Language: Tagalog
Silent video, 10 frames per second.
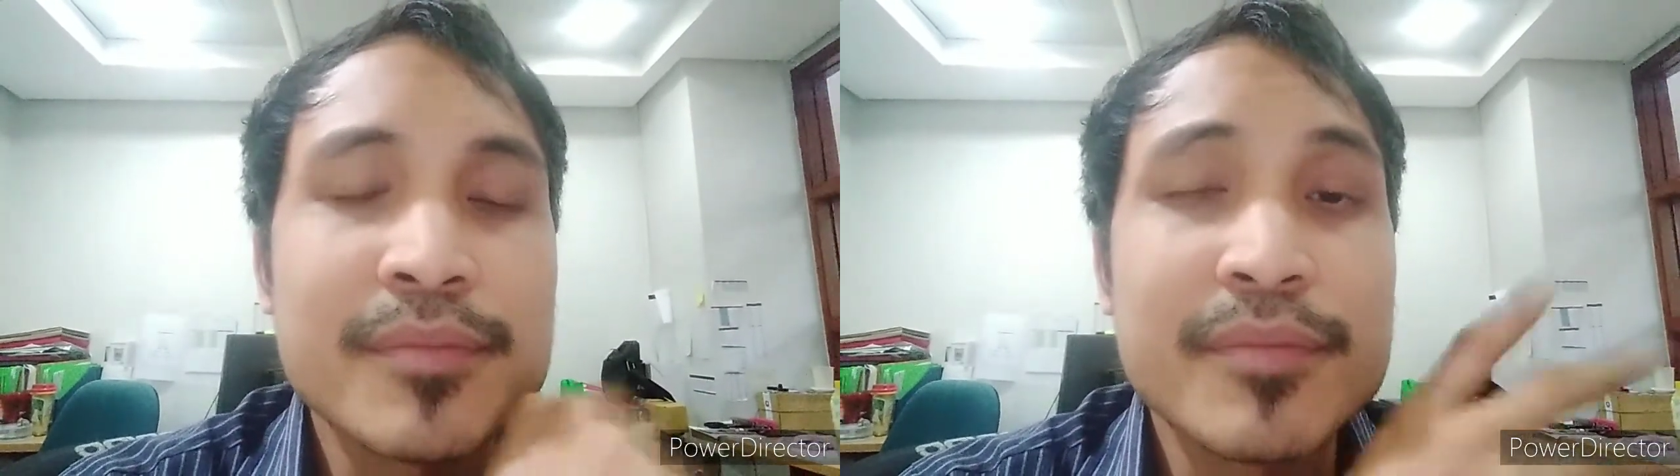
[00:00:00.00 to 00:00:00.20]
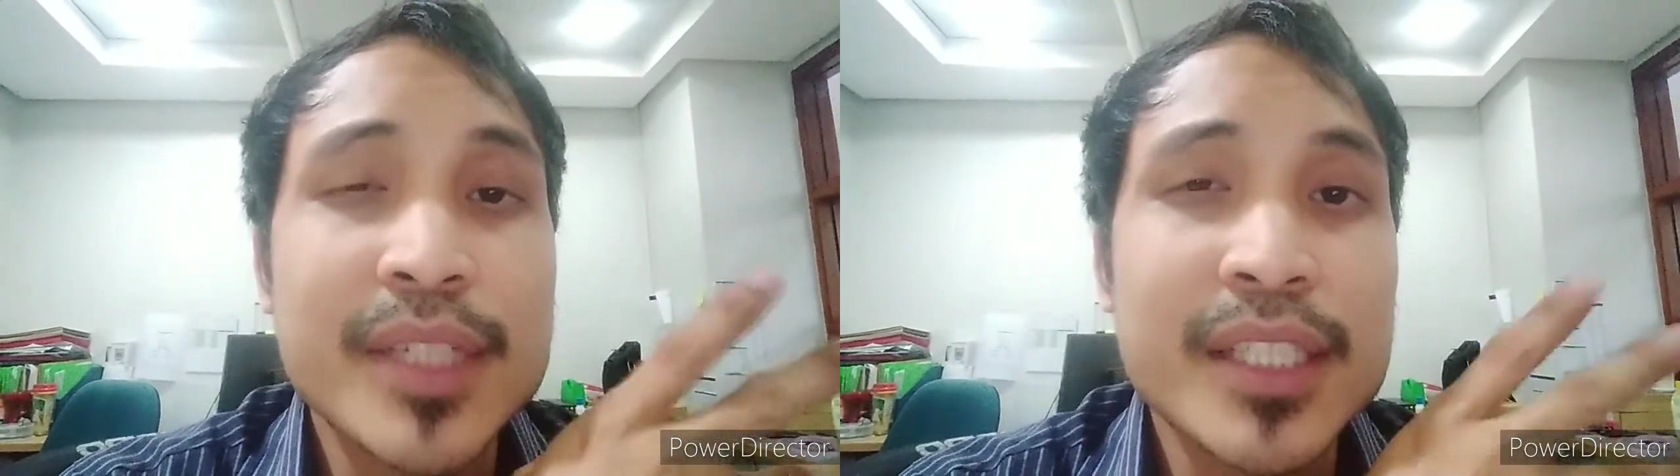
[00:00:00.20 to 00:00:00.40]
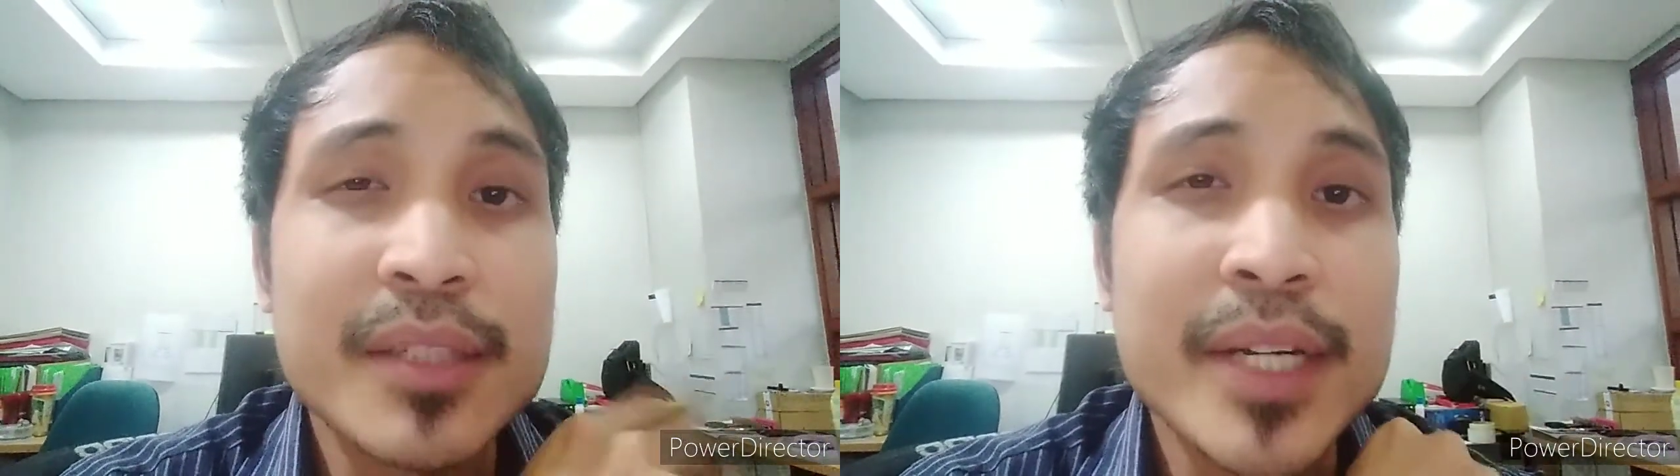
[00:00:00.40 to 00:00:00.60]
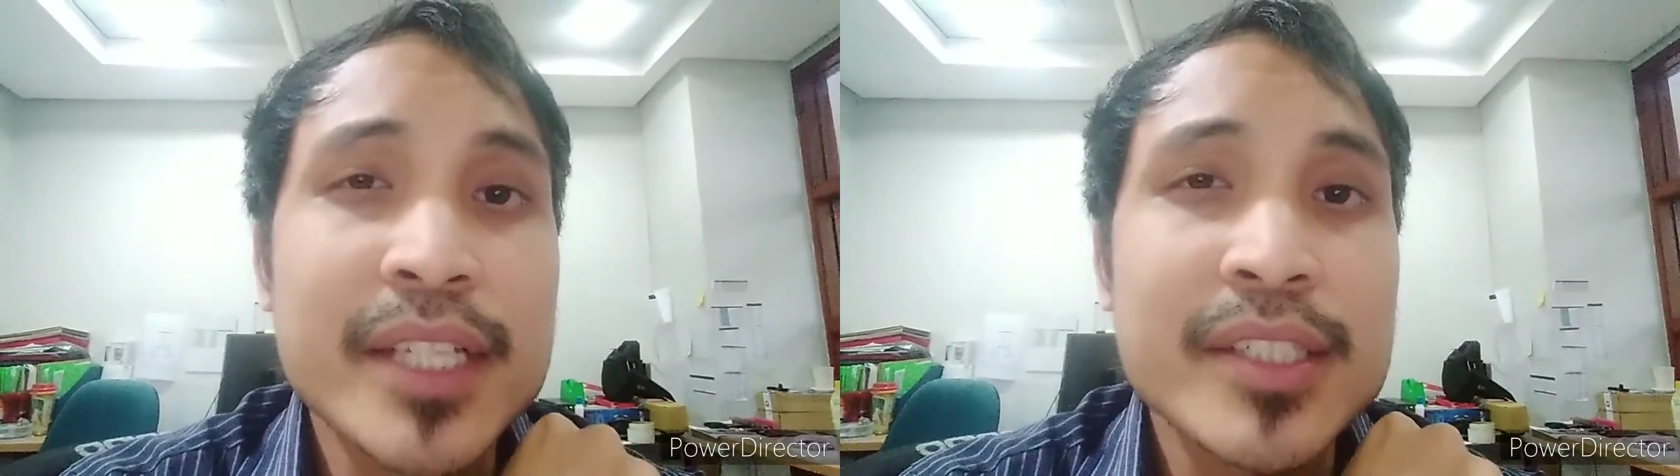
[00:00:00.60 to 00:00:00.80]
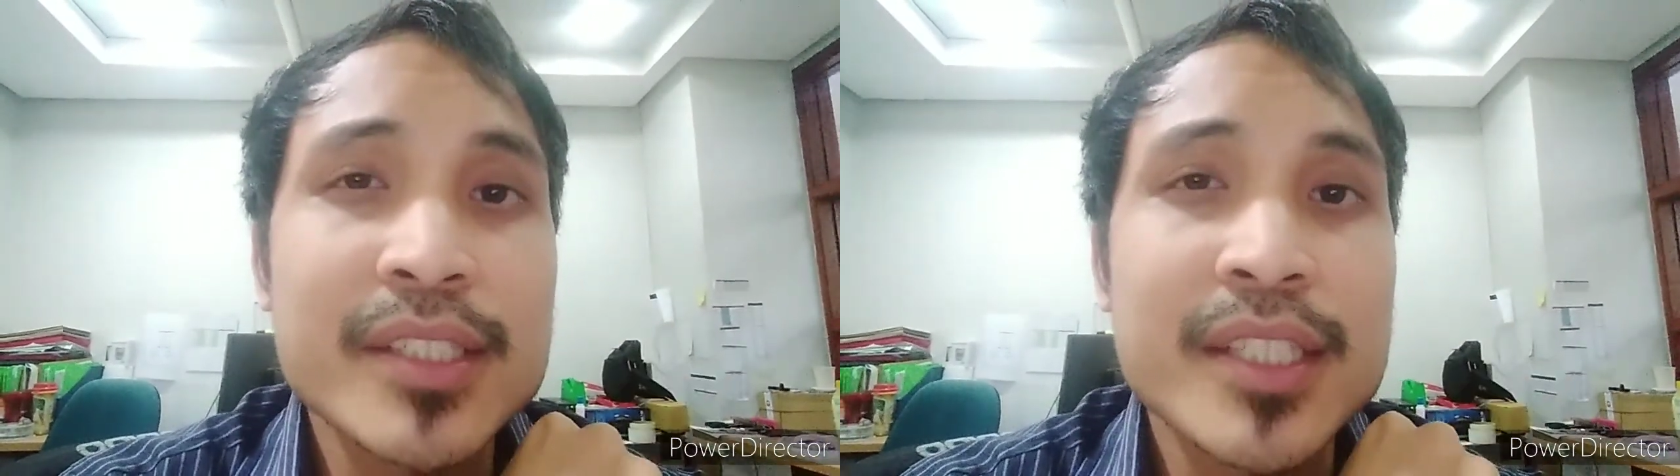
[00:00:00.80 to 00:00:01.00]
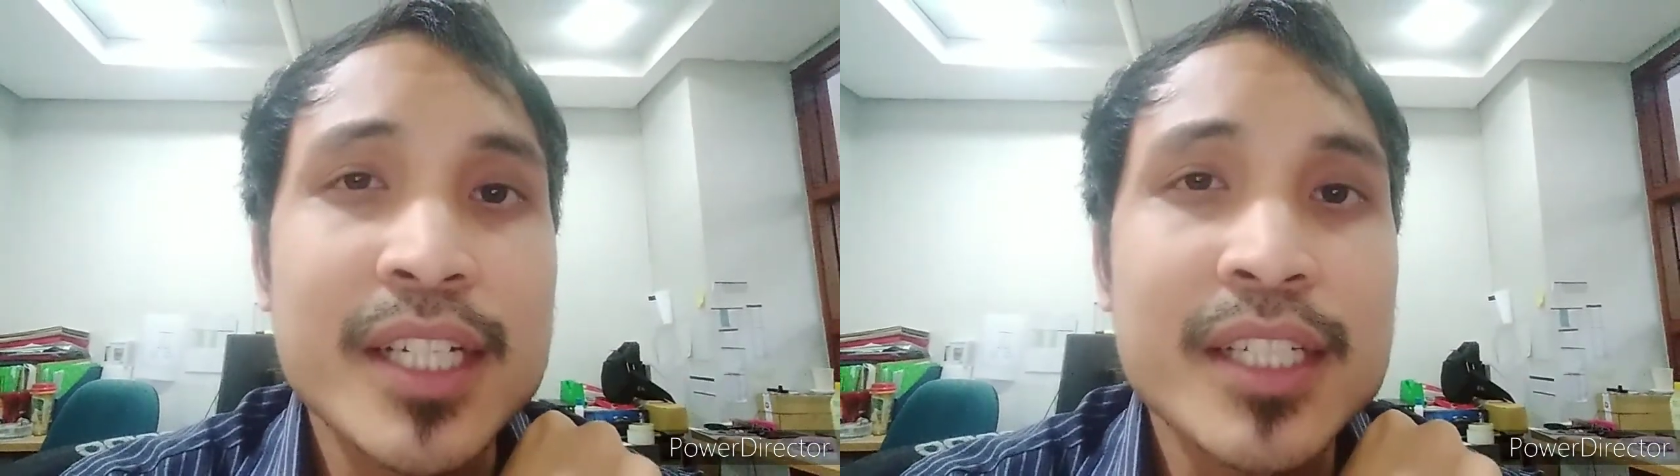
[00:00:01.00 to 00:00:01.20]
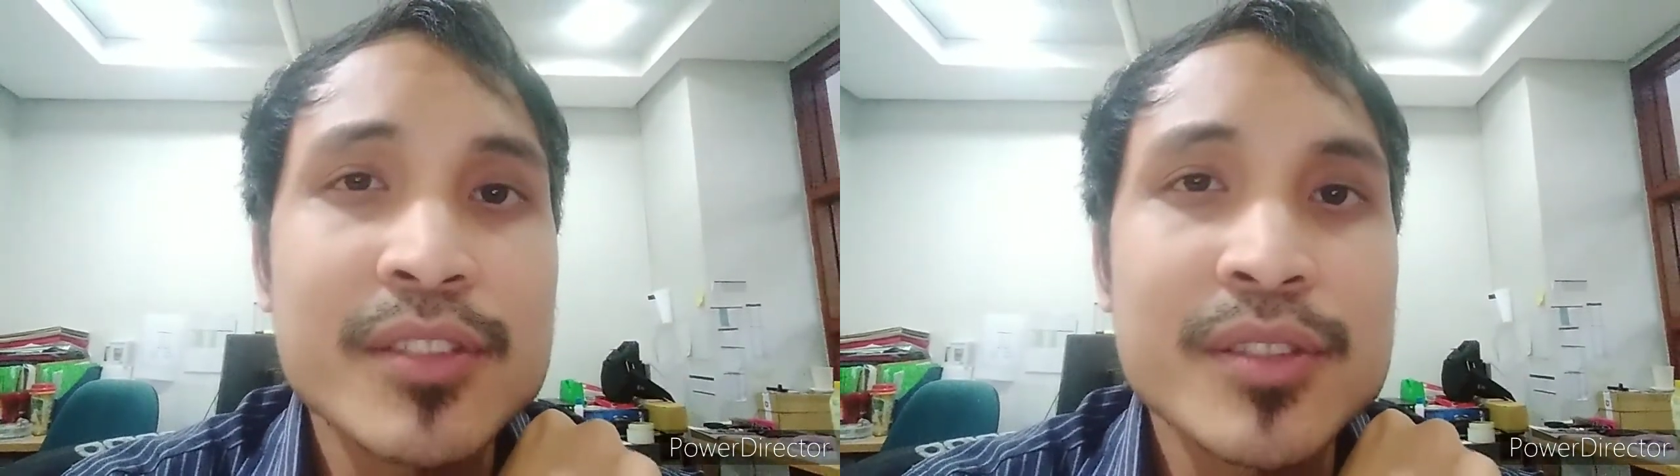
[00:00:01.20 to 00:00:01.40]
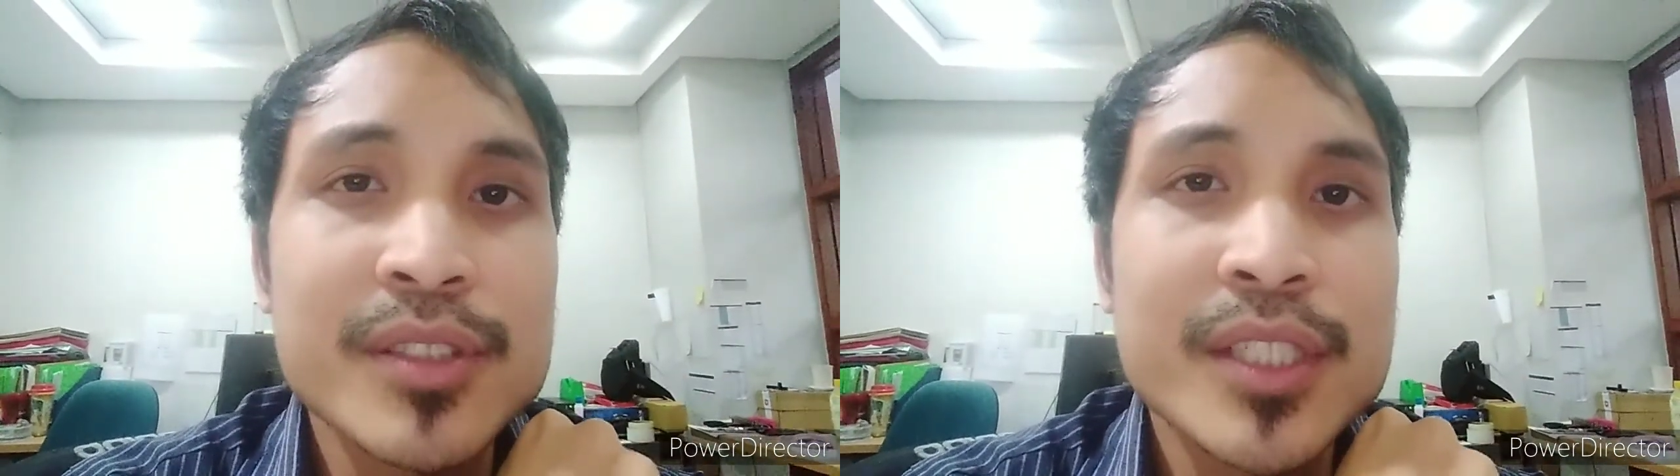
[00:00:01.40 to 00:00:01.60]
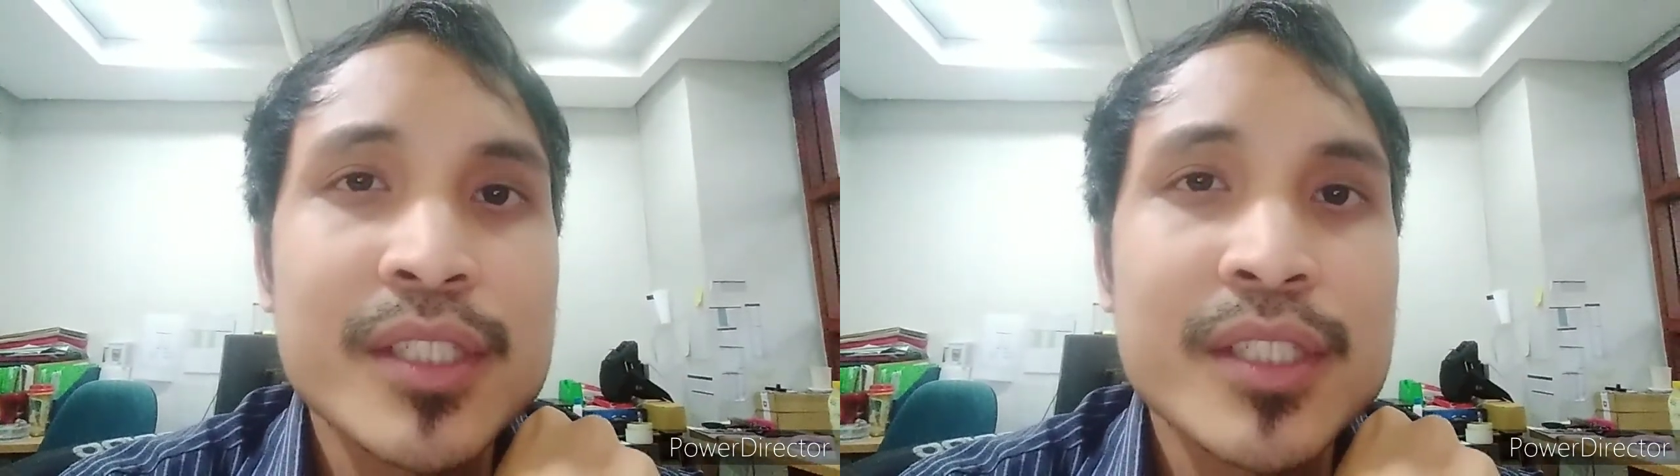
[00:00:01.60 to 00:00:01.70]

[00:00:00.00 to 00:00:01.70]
mga devices na ano,